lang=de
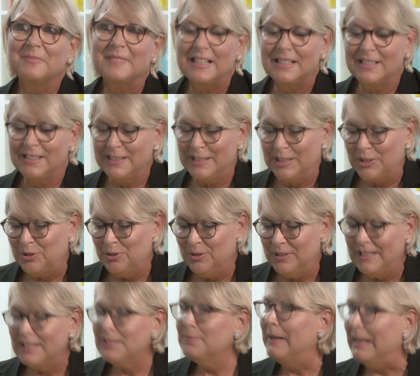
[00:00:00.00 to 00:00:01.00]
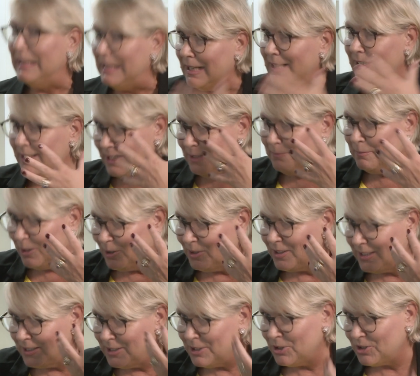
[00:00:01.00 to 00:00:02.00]
Das ist ja schön, dass man dann eben auch
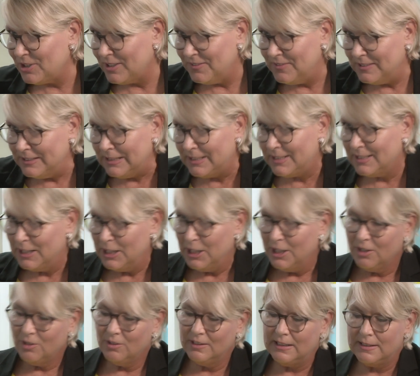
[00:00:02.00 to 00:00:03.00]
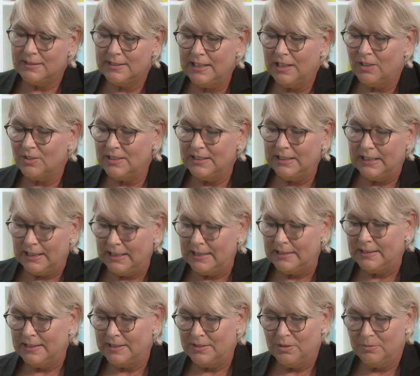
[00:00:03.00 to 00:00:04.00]
kritischer wird und dass die
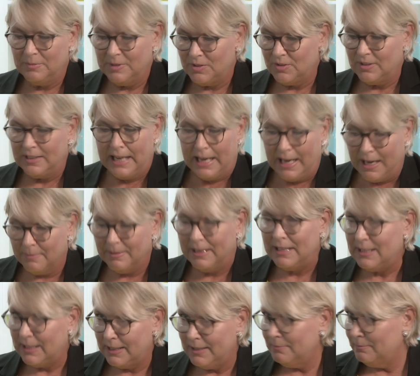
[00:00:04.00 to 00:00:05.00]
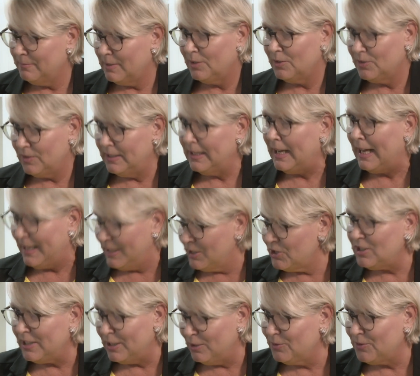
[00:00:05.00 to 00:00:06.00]
Auseinandersetzung mit so einer Arbeit eben auch eine
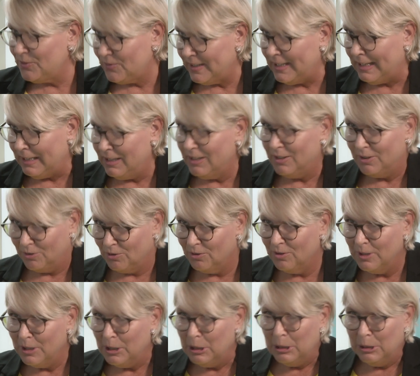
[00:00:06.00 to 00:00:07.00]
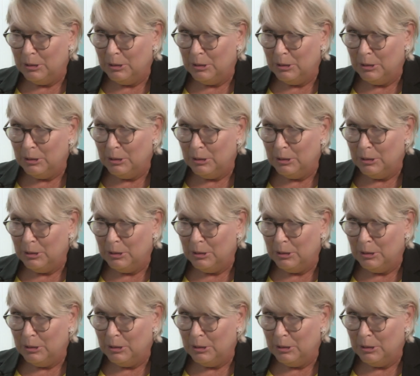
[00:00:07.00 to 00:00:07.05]
Einstellungsveränderung